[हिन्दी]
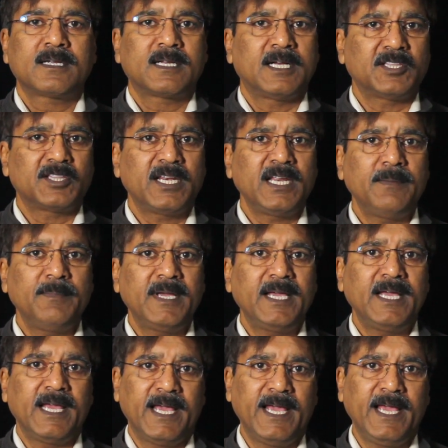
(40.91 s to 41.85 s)
खतरे
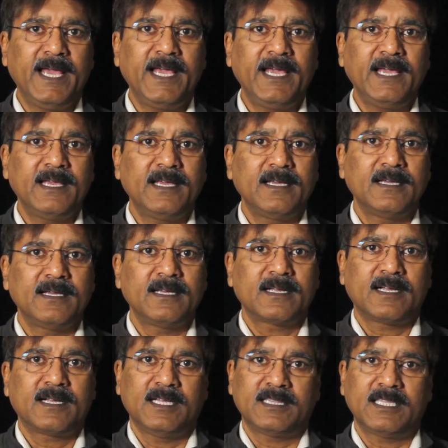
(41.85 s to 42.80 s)
में है
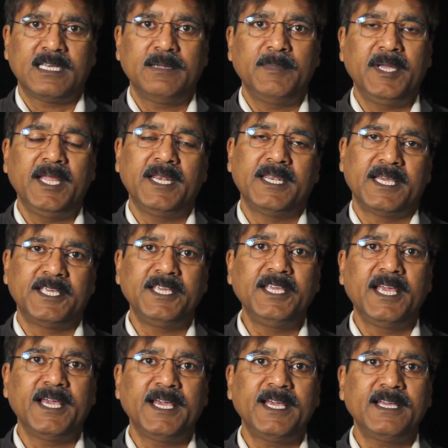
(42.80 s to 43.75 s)
खतरे में
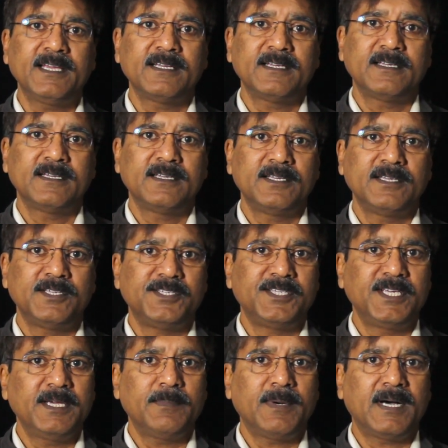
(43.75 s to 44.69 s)
नहीं है
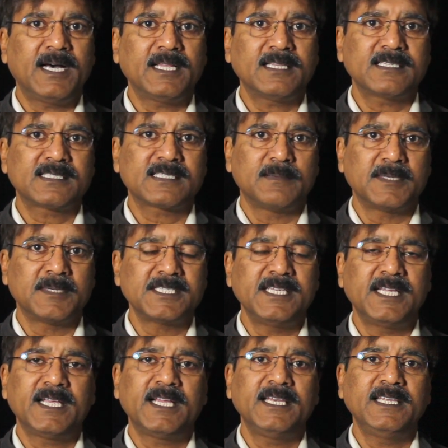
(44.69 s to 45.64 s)
ये बात
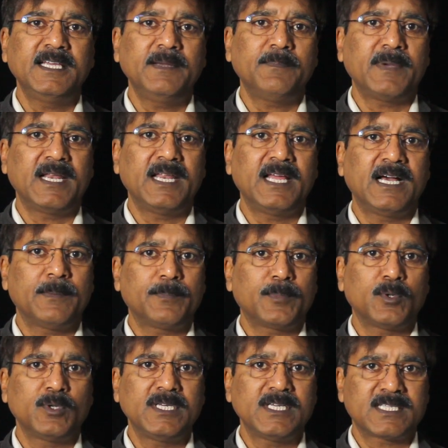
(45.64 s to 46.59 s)
समझने के लिए पहले
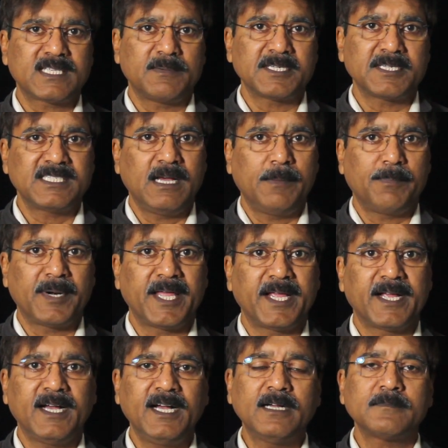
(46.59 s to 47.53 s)
आपको ये समझना
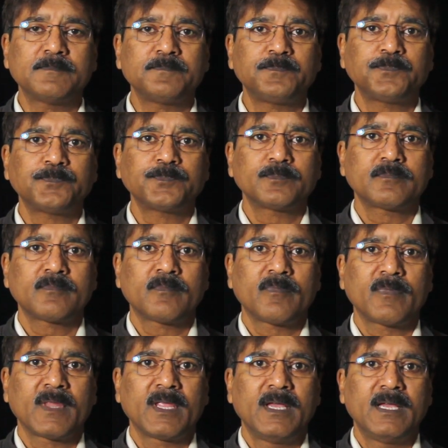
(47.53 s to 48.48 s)
पड़ेगा
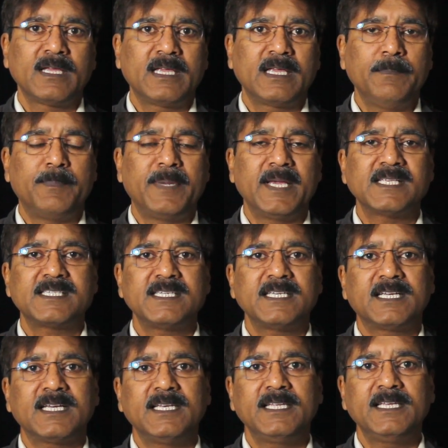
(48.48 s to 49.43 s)
कि
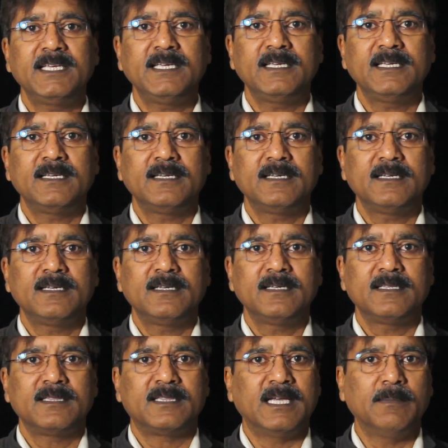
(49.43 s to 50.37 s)
बेसिकली
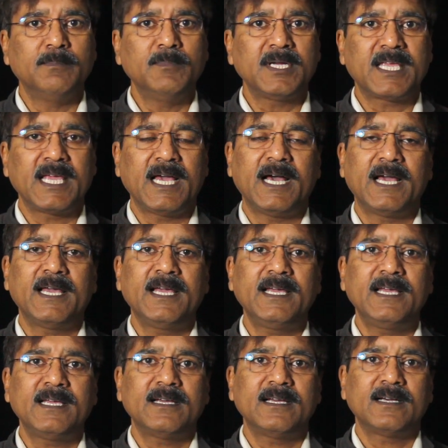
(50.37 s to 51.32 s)
धम्म क्या है
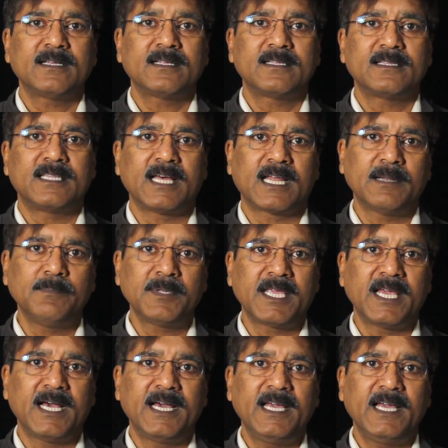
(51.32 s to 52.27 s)
धर्म
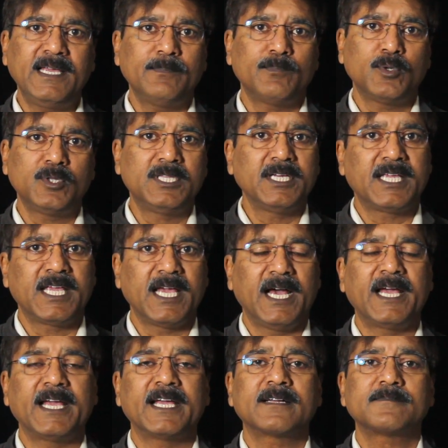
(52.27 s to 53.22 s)
क्या है बुद्ध क्या
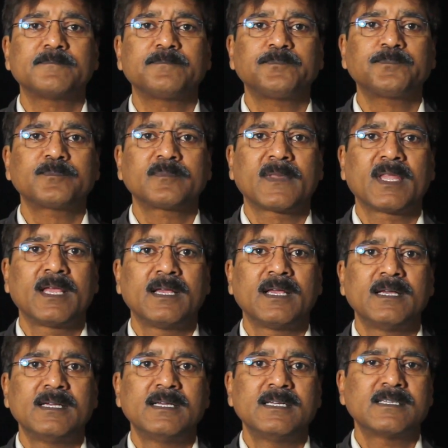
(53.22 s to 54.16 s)
है
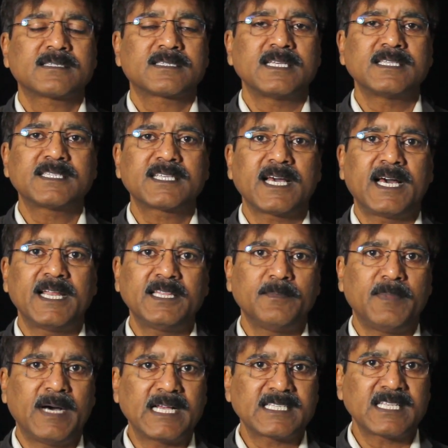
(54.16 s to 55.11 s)

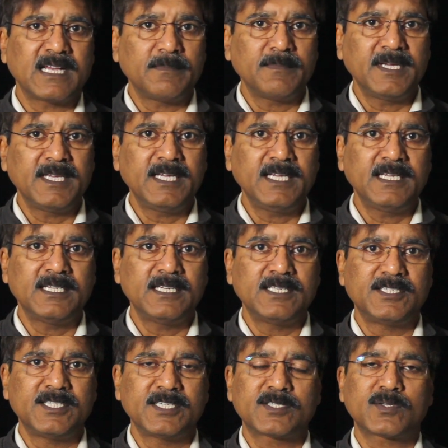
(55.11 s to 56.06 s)
संस्कृत भाषा में
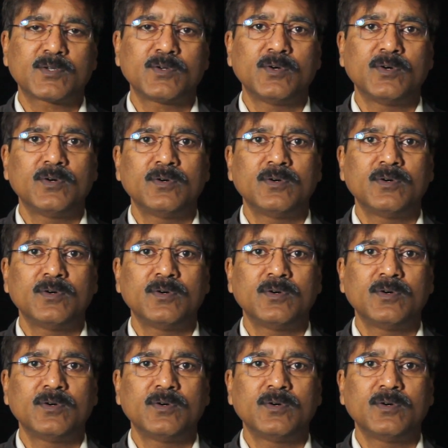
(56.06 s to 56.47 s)
जिसको